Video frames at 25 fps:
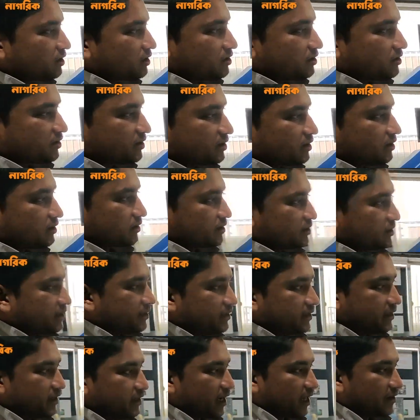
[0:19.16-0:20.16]
আয় এসেছিল
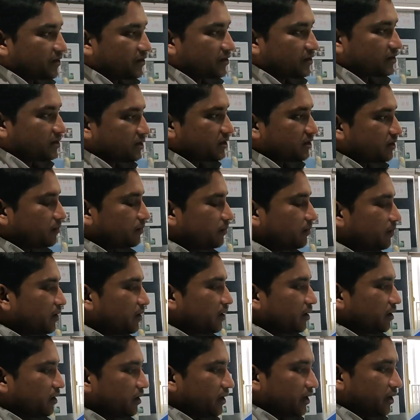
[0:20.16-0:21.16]
একশো
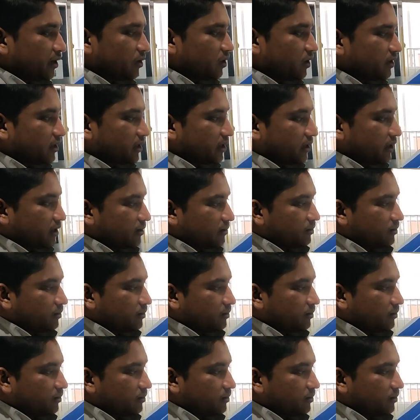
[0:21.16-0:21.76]
তিরাশি কোটি বাহাত্তর